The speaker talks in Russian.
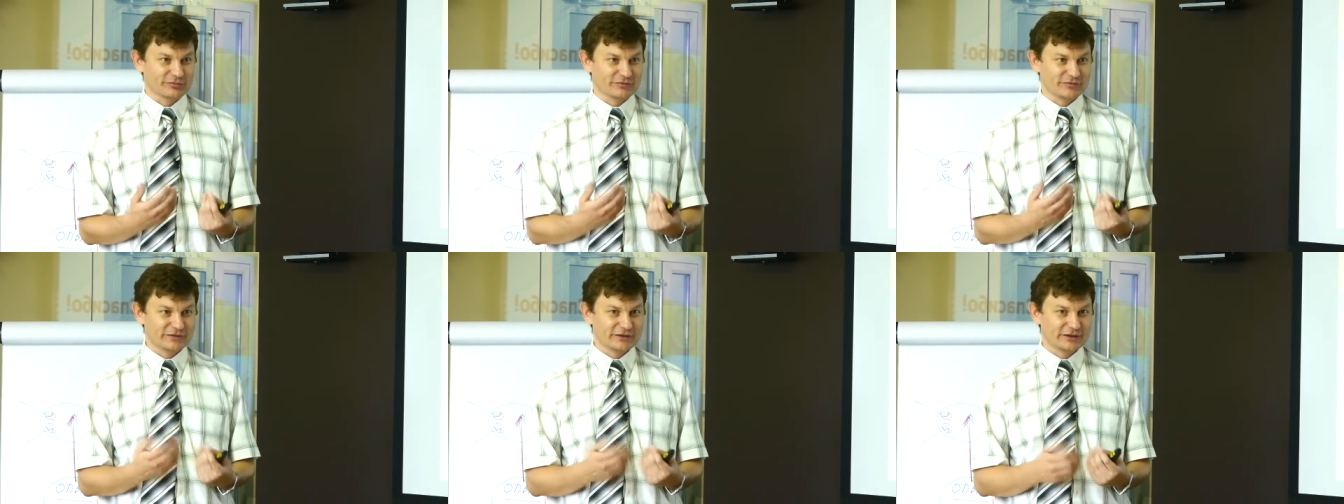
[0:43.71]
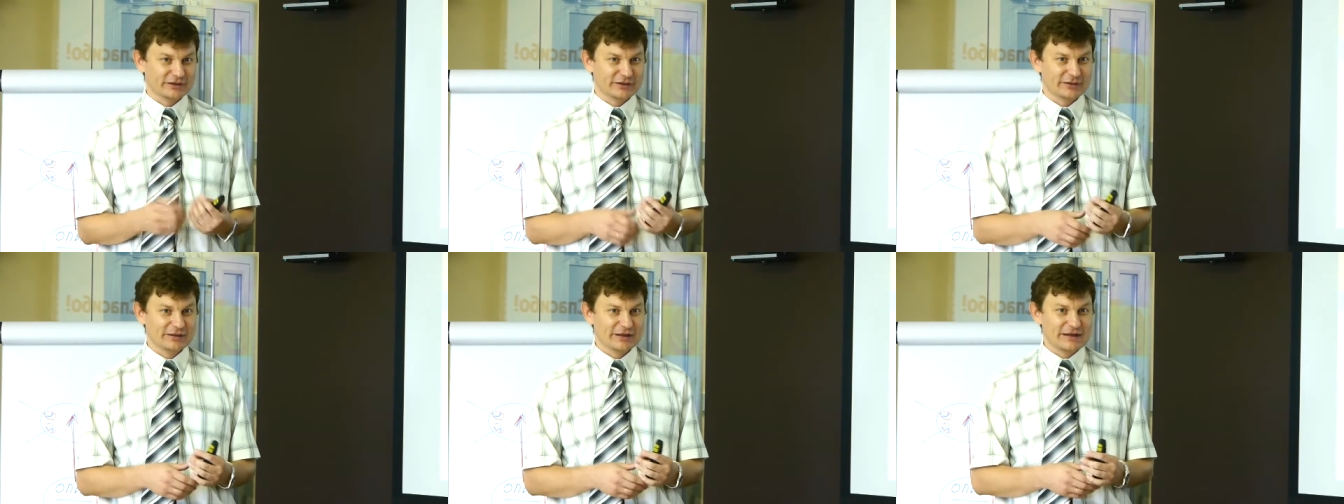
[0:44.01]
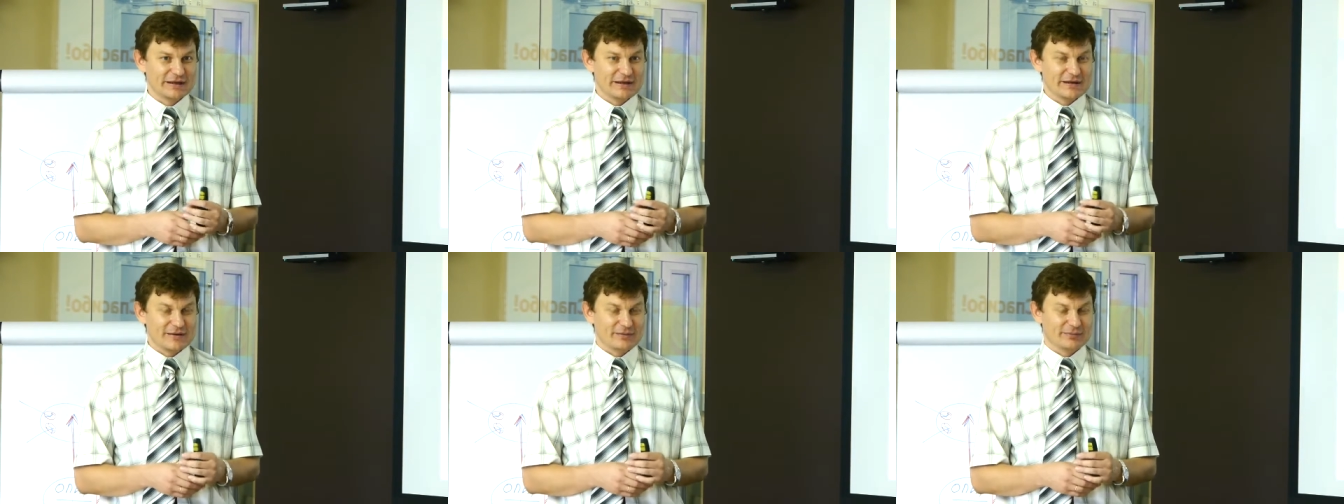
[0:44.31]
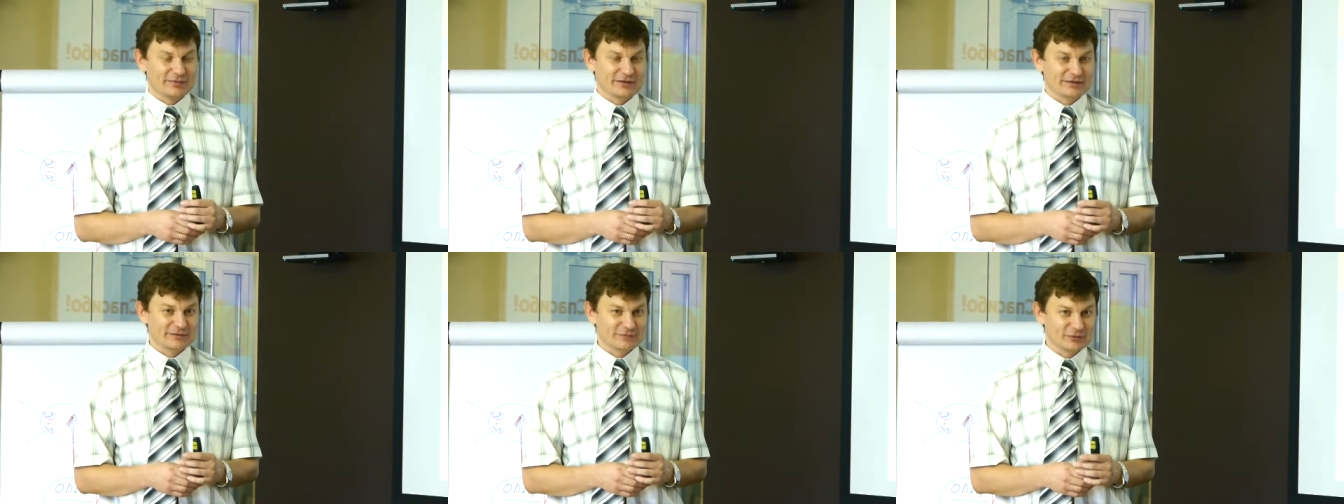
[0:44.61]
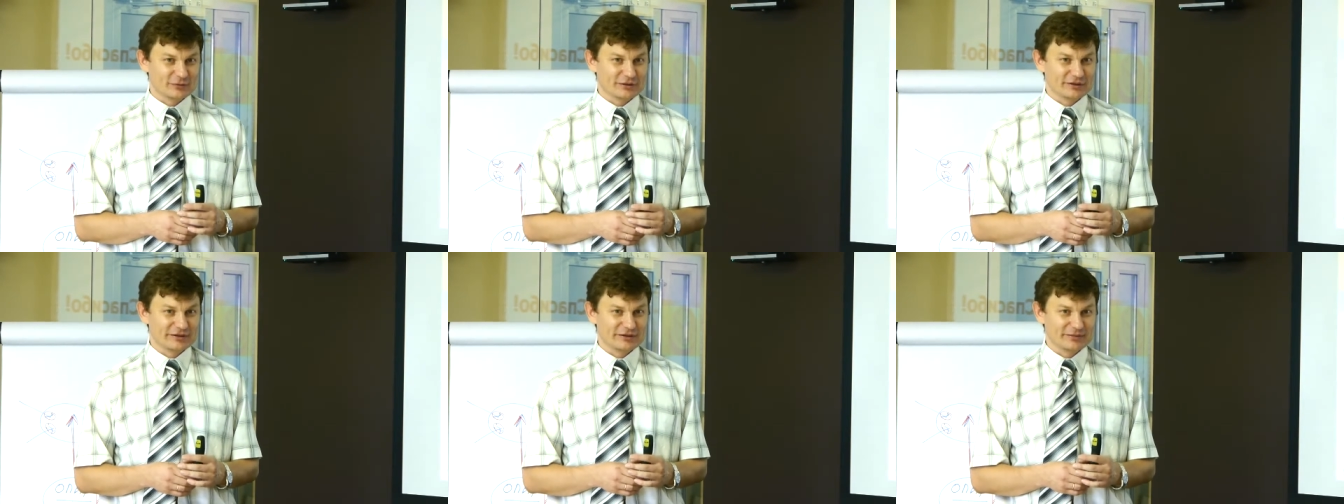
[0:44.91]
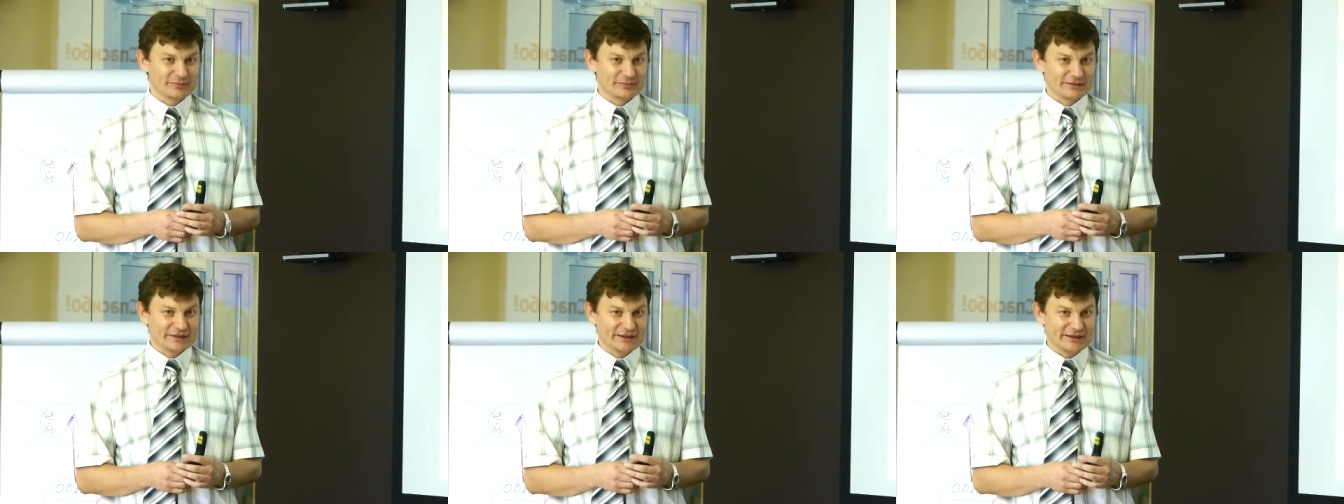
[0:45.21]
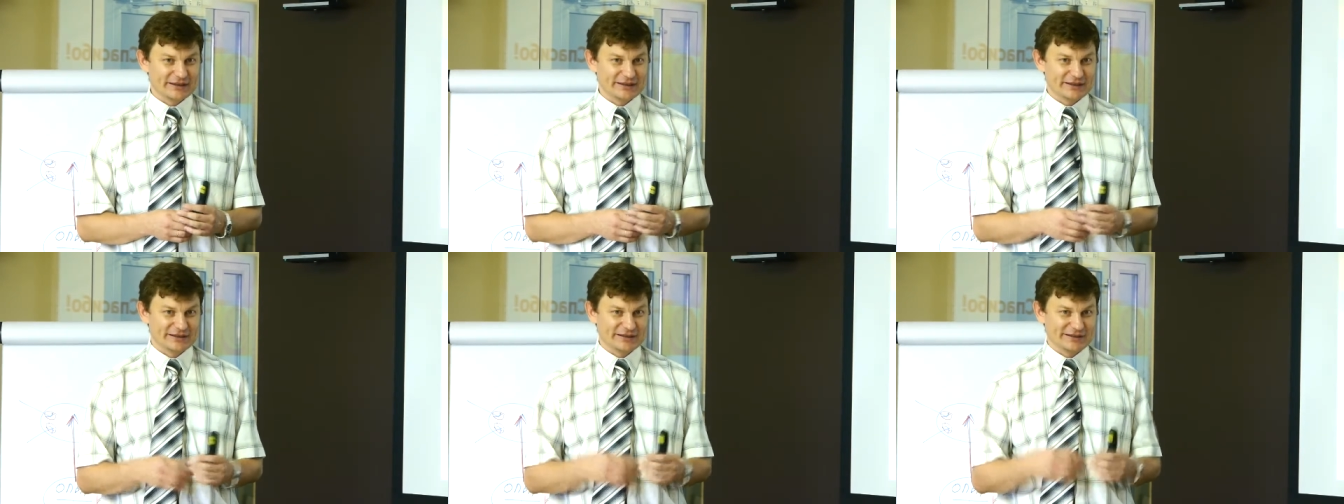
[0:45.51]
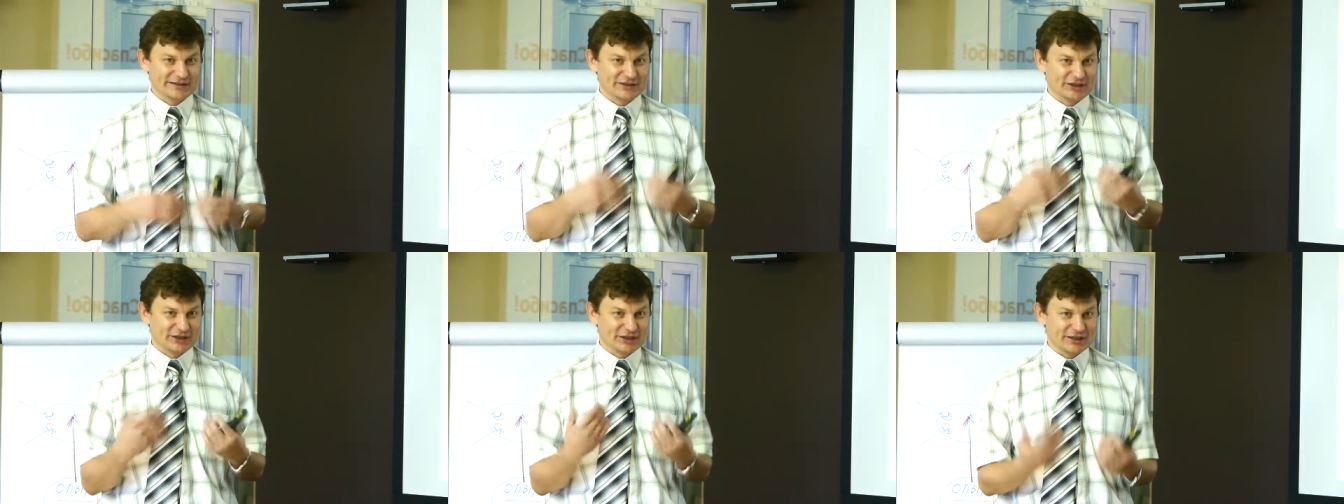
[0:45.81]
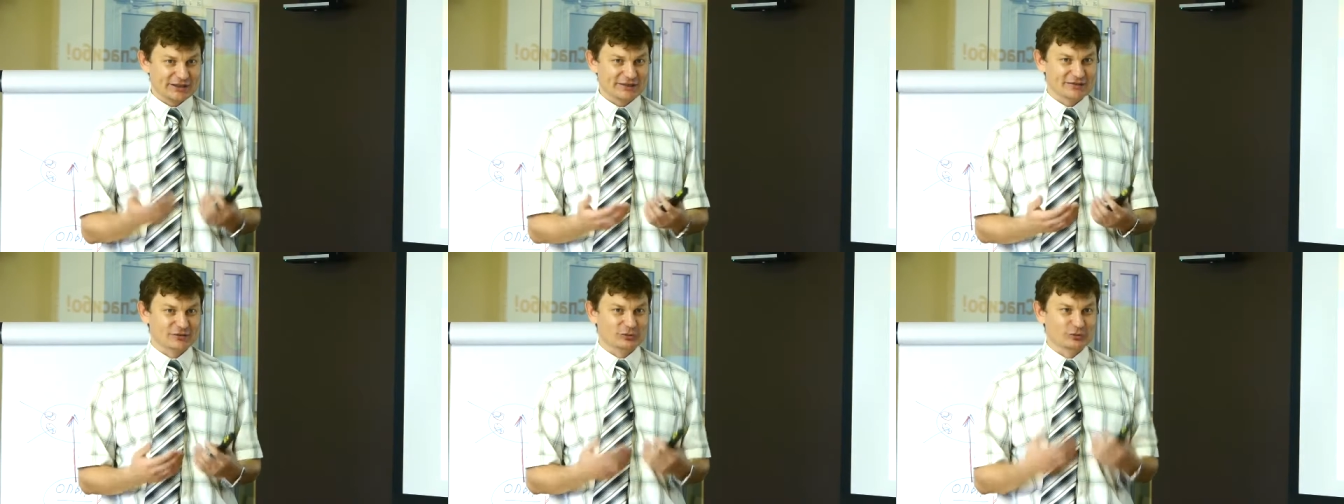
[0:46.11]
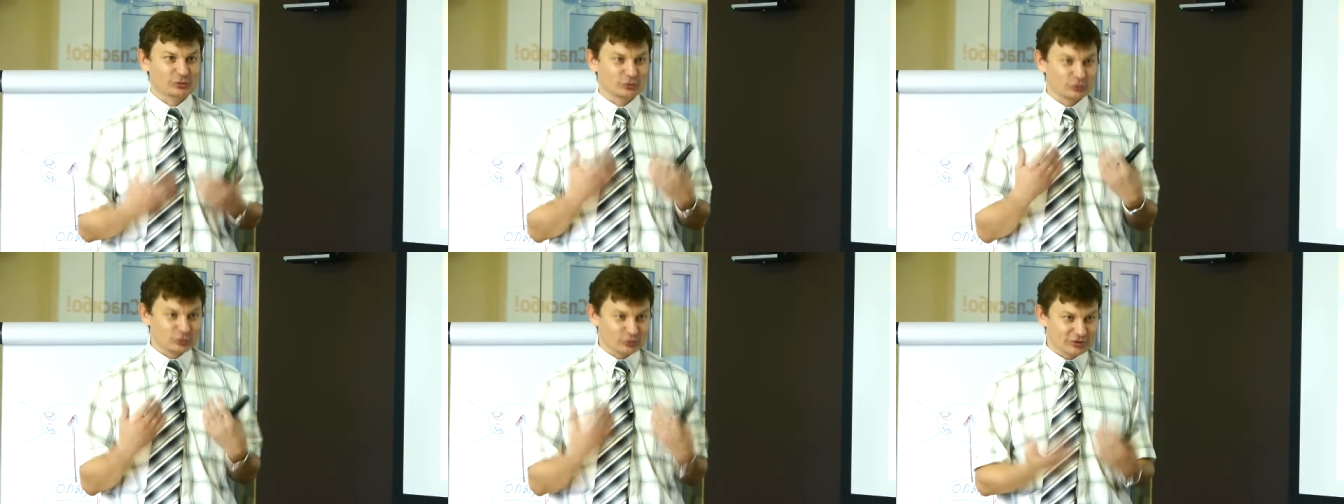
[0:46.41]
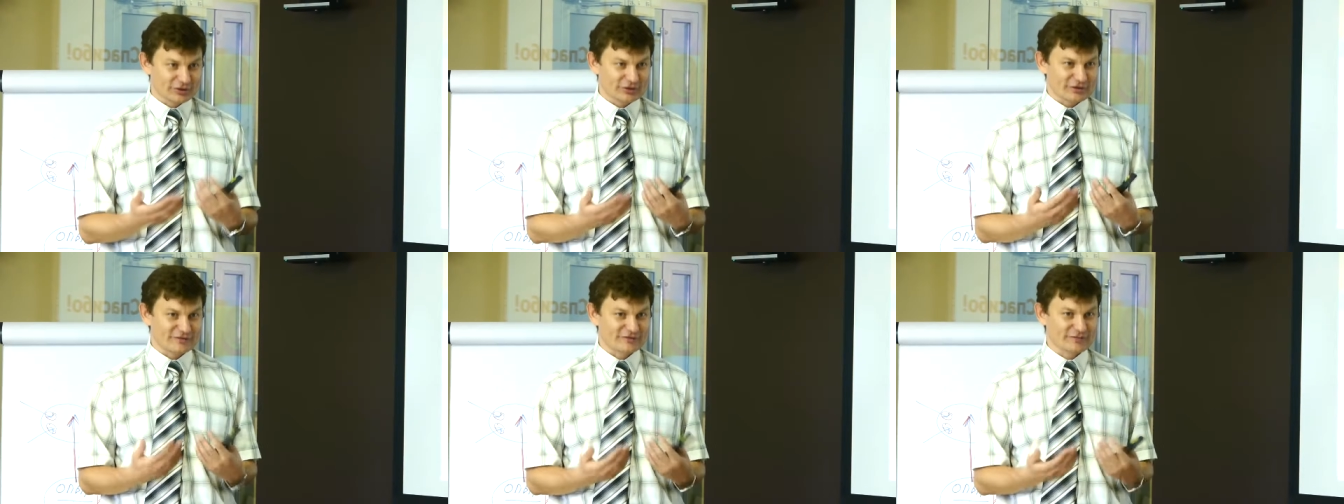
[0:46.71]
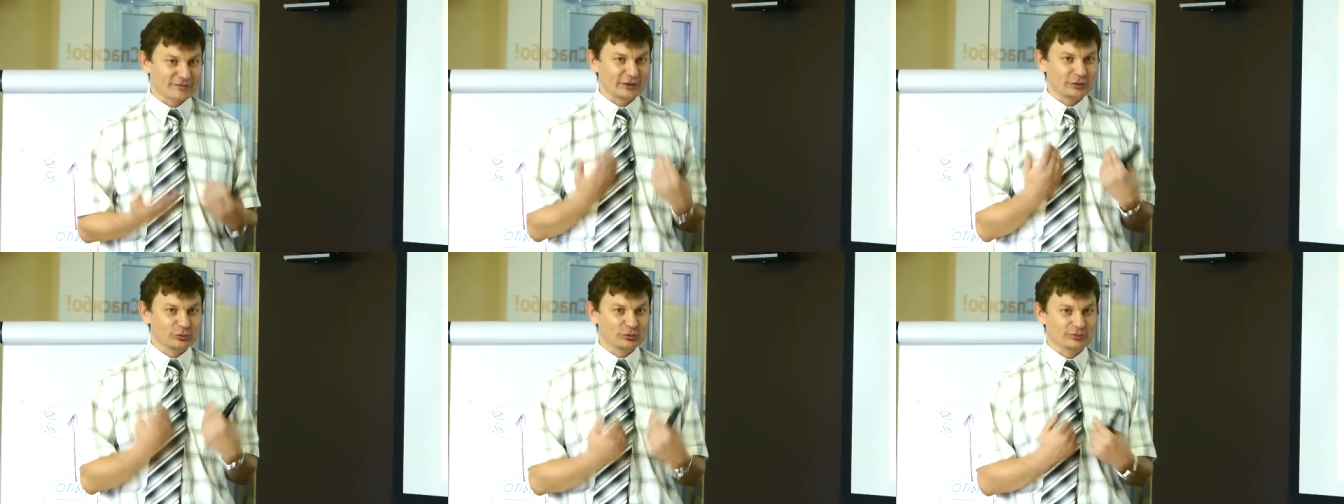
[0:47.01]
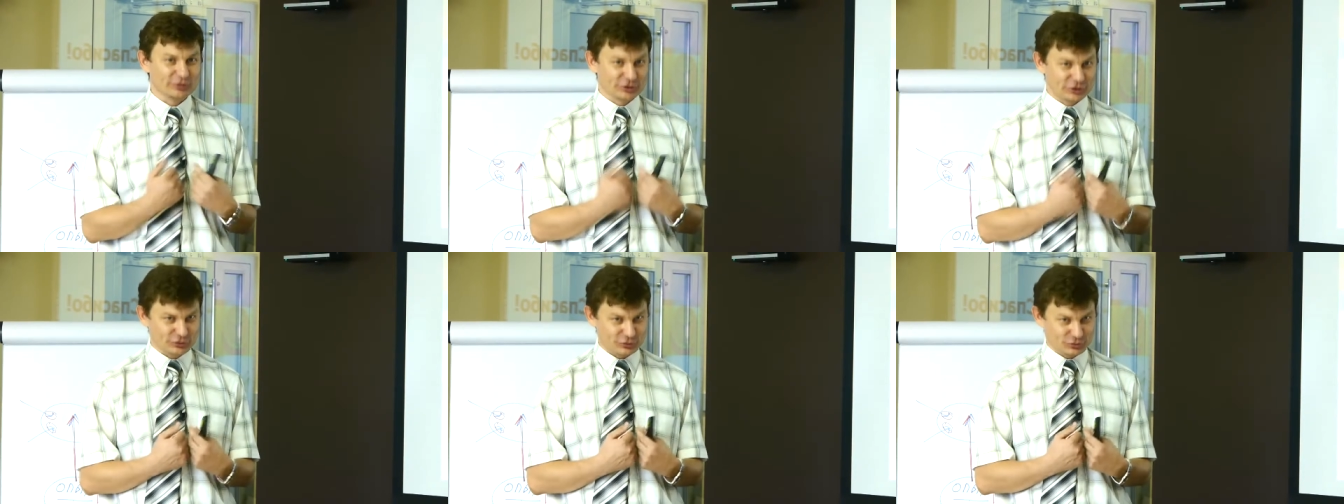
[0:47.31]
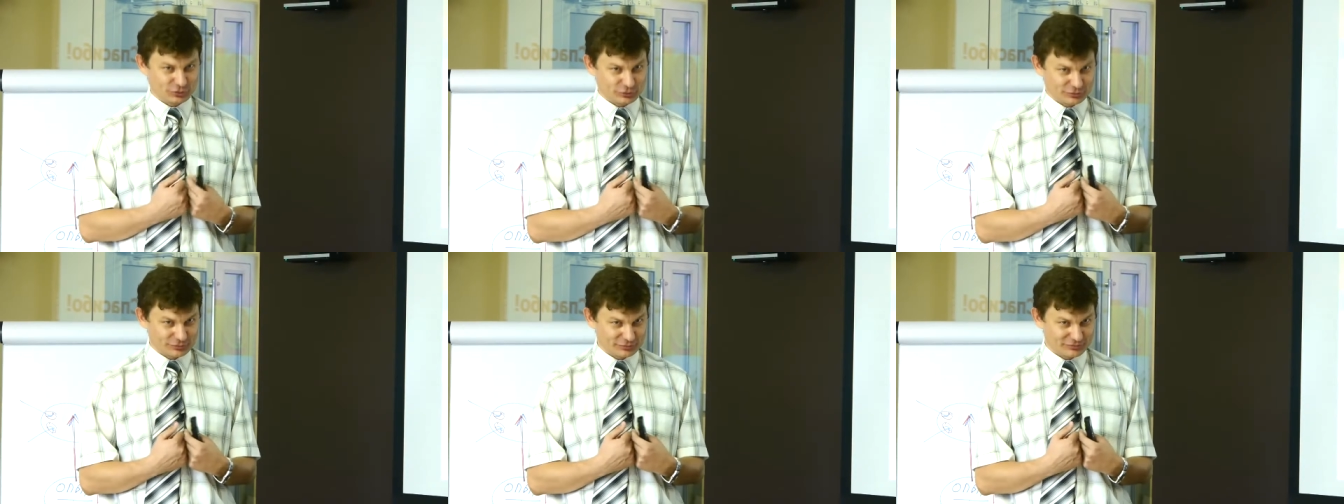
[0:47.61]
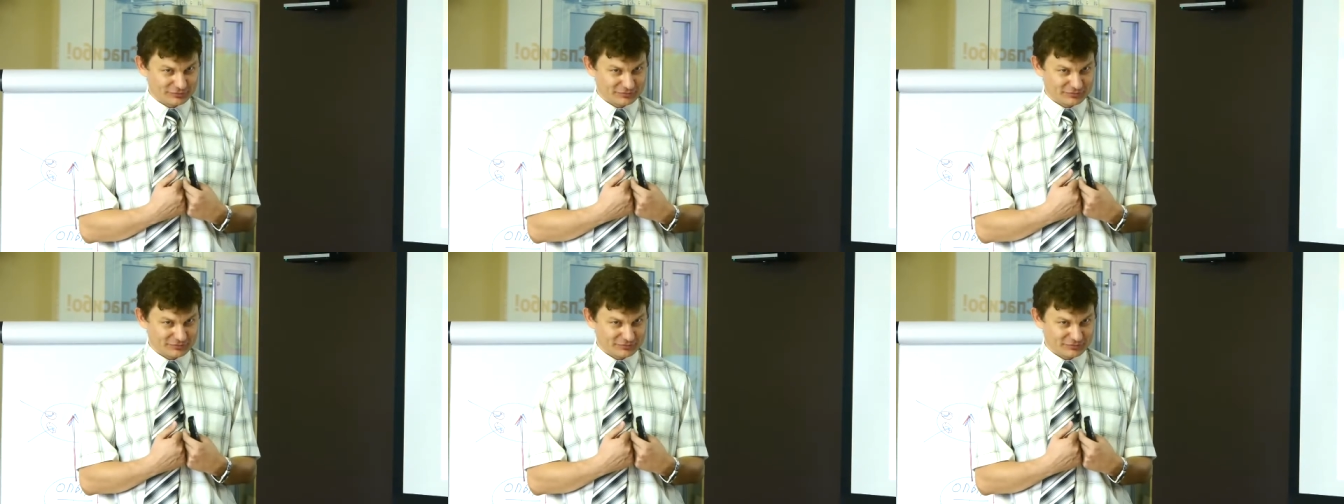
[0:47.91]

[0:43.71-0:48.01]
Вы позволили мне сейчас окунуться в мою мечту.